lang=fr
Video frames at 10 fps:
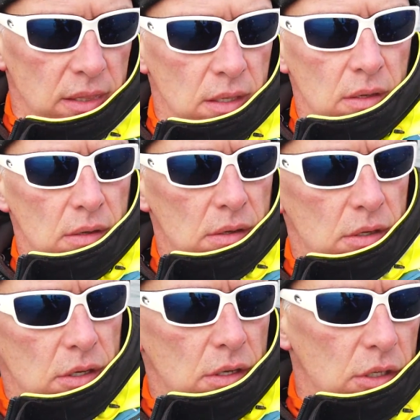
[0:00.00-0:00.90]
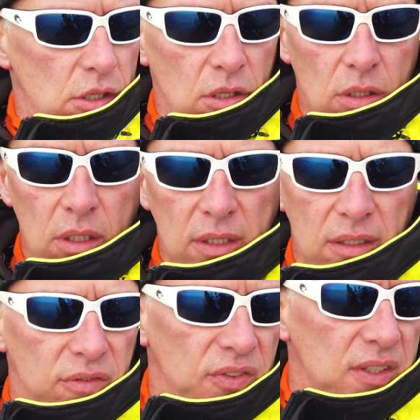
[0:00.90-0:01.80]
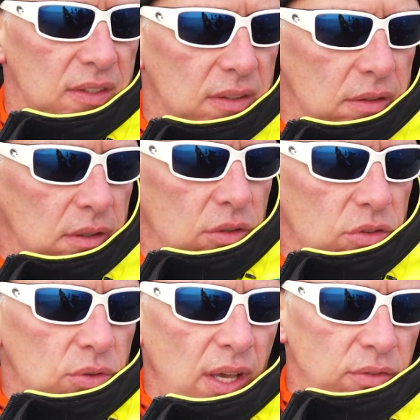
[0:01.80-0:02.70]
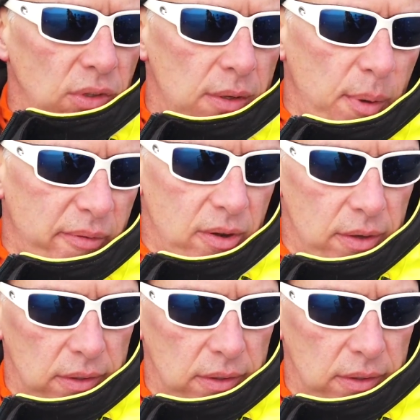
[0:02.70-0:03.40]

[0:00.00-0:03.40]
de euh, Green Attention, on arrive sur l'épave.